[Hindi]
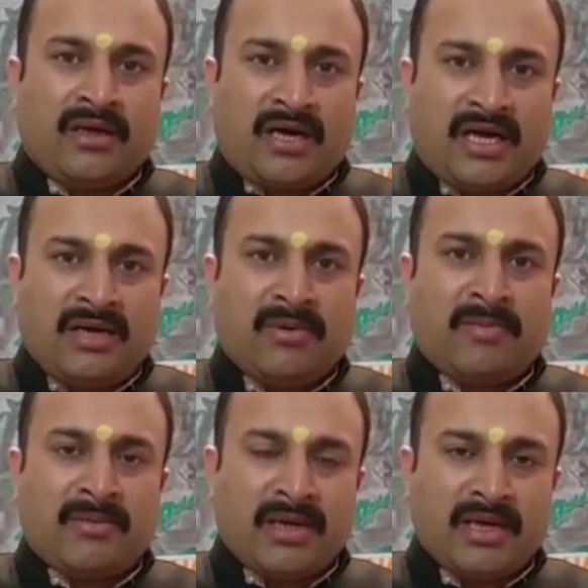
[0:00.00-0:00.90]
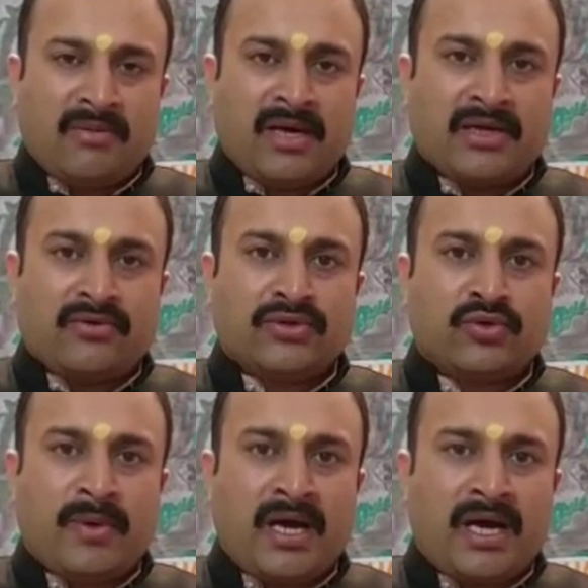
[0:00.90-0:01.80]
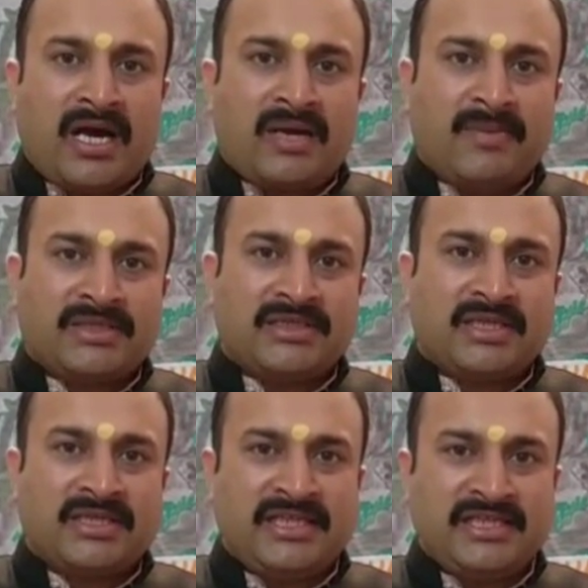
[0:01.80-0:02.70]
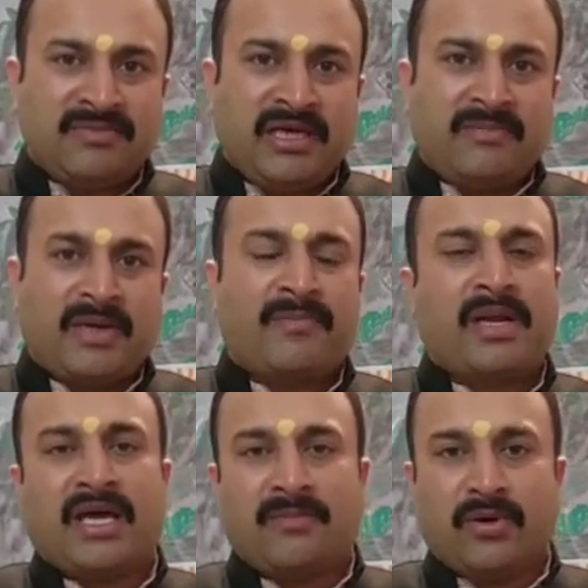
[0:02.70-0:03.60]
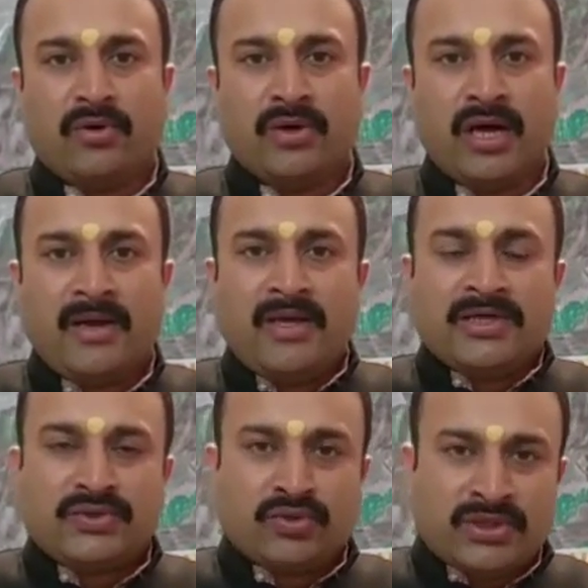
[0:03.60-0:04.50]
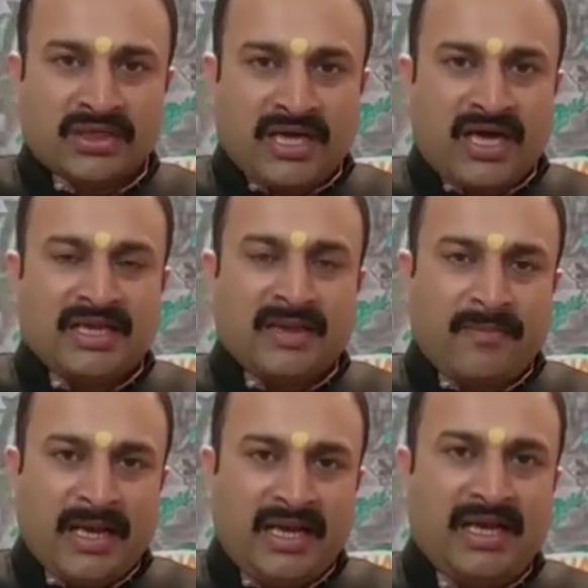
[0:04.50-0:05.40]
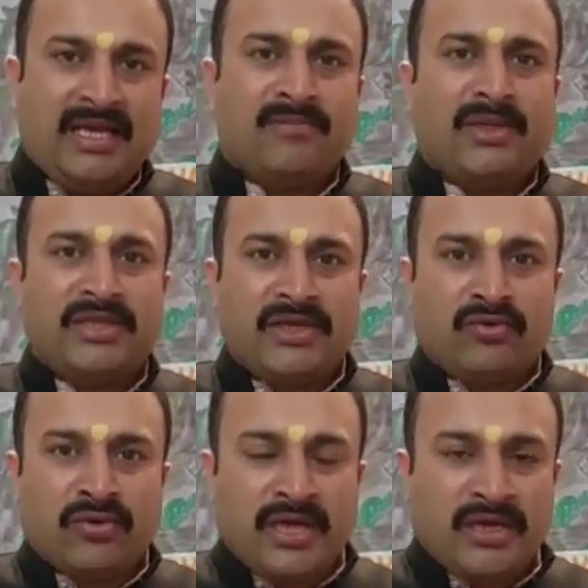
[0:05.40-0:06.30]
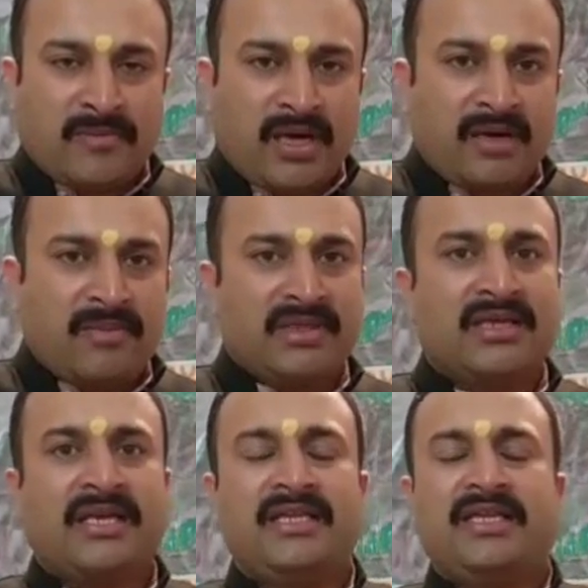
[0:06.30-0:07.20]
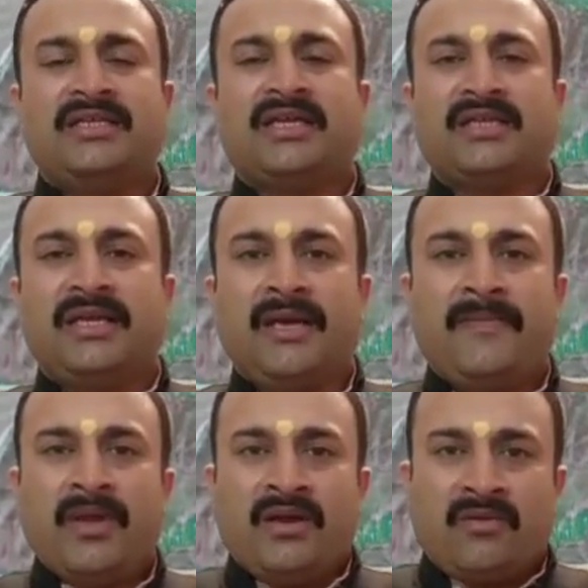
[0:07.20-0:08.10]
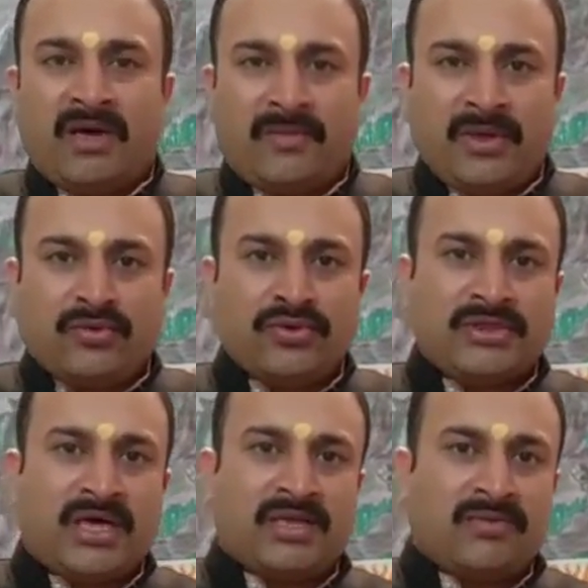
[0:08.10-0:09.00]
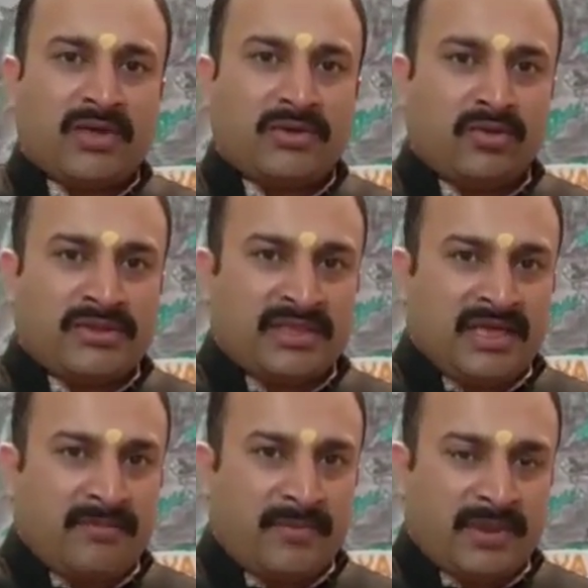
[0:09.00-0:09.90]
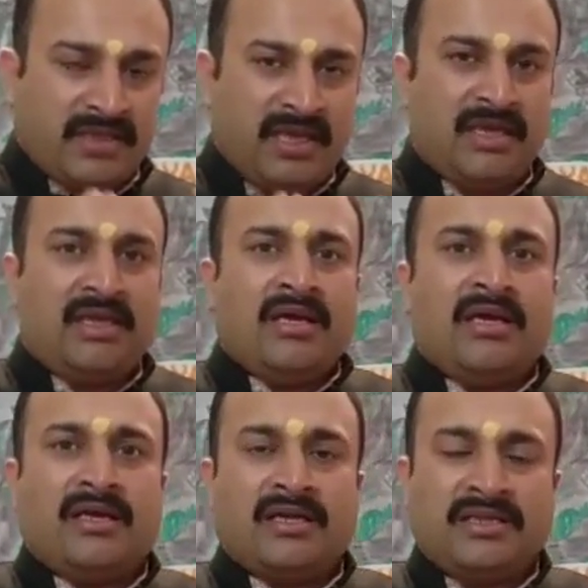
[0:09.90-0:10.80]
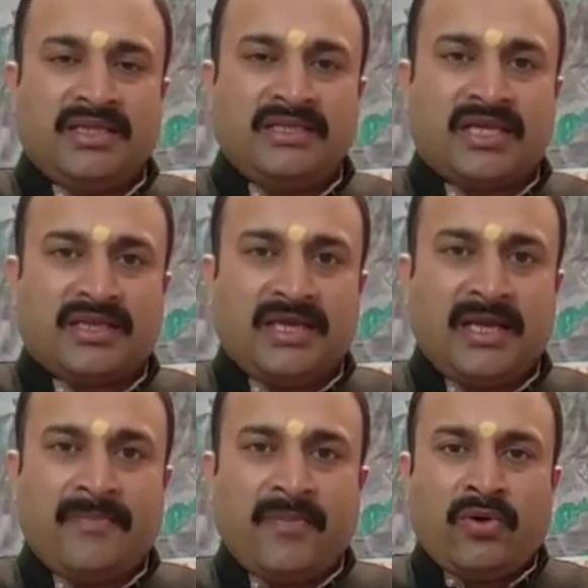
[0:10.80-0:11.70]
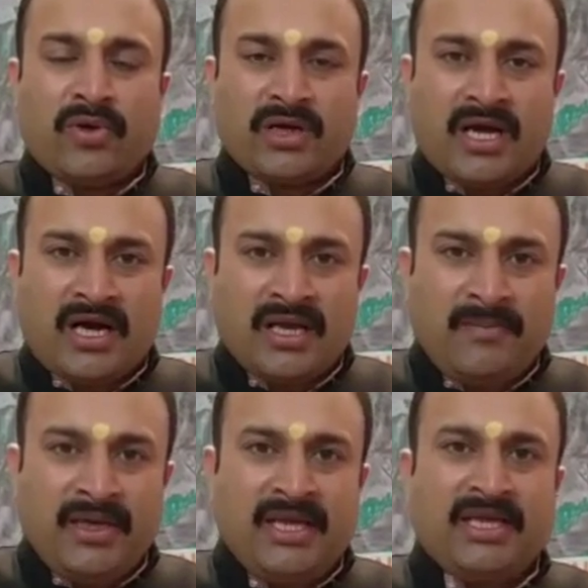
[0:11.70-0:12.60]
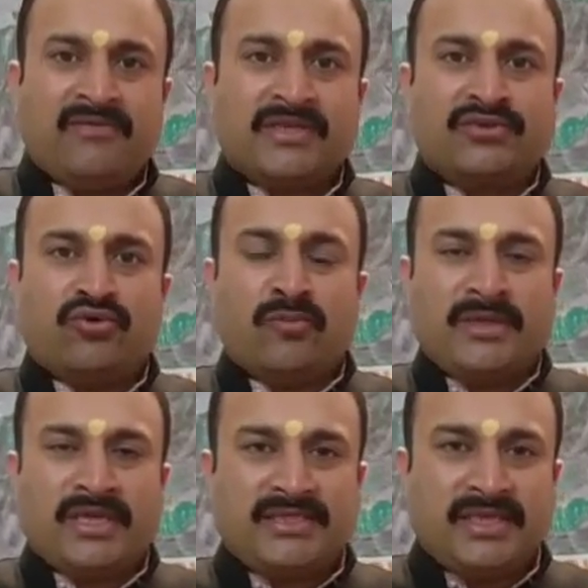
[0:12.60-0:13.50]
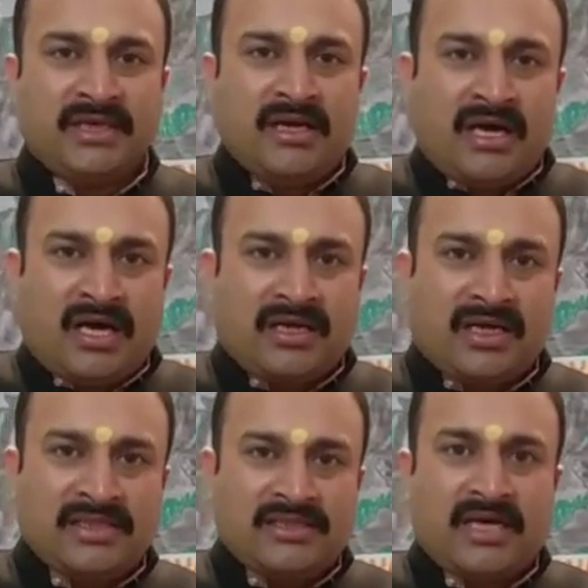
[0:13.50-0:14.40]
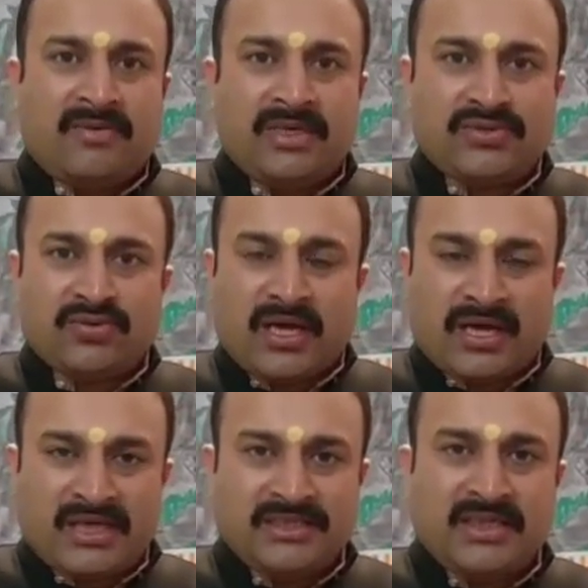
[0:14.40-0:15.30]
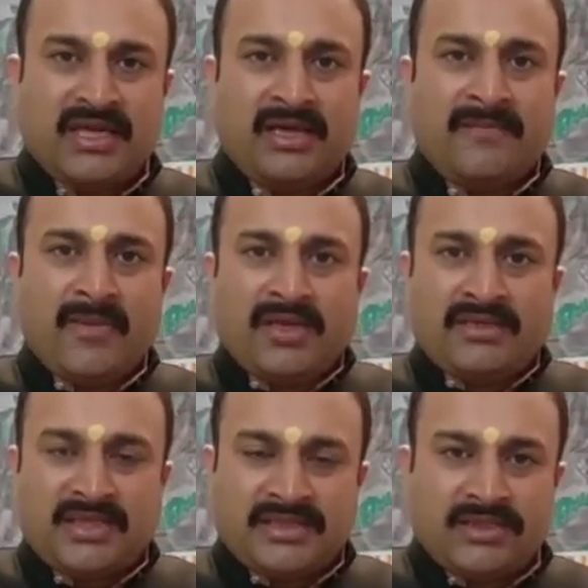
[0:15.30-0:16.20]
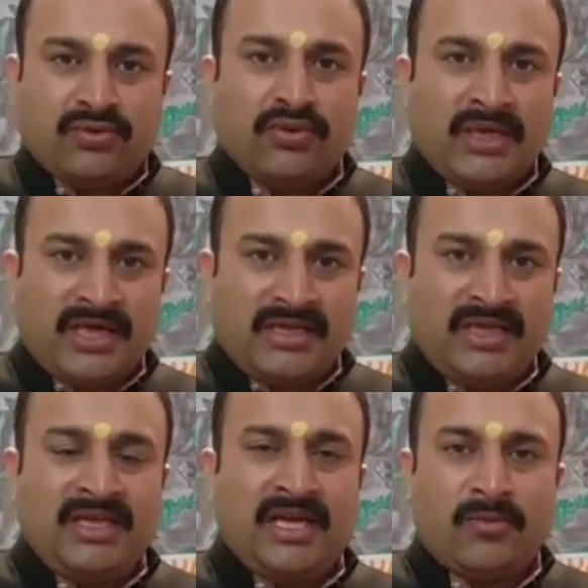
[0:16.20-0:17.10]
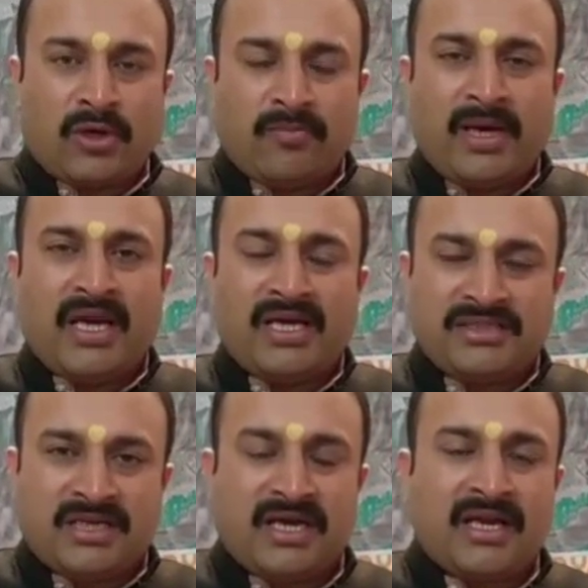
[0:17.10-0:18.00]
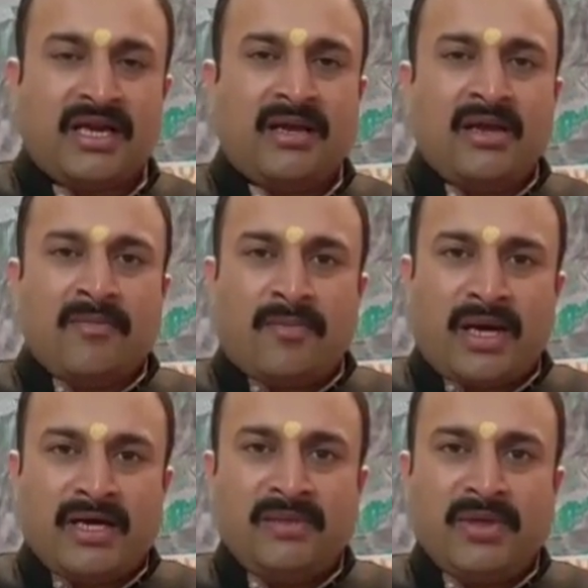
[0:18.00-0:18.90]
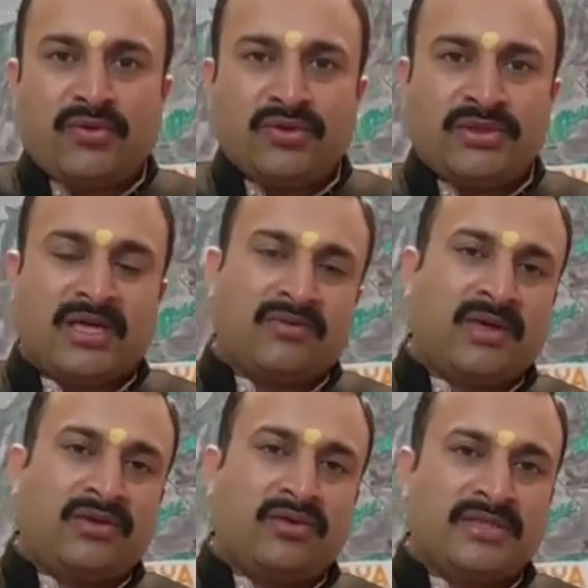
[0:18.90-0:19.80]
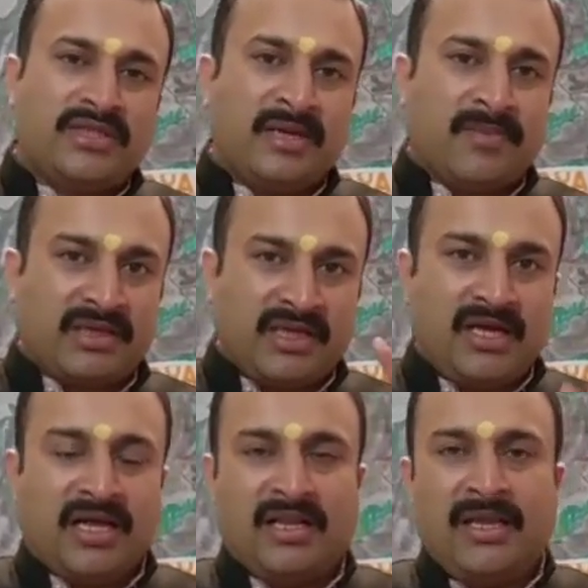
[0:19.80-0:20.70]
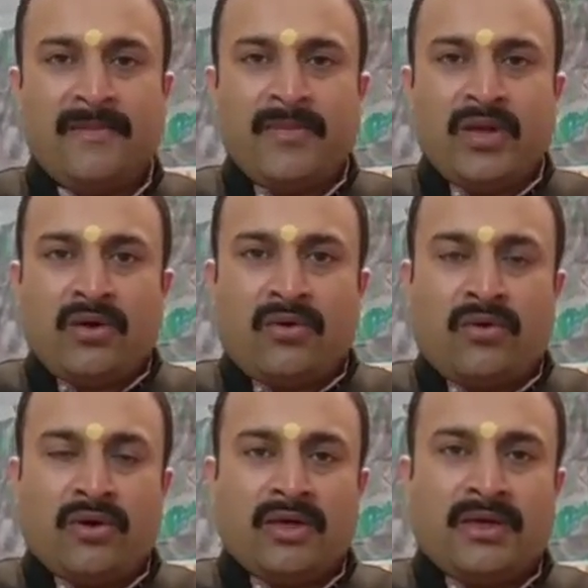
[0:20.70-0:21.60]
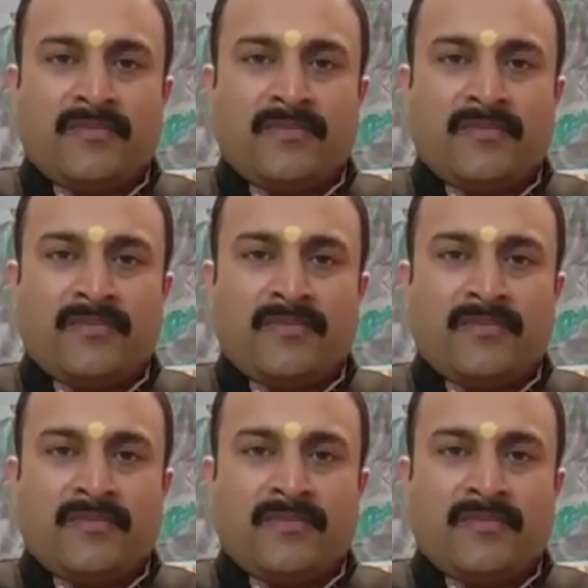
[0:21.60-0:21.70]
आठ नवंबर मंगलवार को सुबह आठ बजकर तीस मिनट पर प्रारंभ होगा सूतक काल के पहले ही मंदिरों के कपाट बंद कर दिए जाते हैं वहां पे कुशा अथवा तुलसी के पत्ते रख दिए जाते हैं और खाने पीने की वस्तुओं में जैसे आटा चावल सूखा राशन है जैसे दूध है दही है मुरब्बा है अचार है पानी में कुशा अथवा तुलसी के पत्ते डाल दें और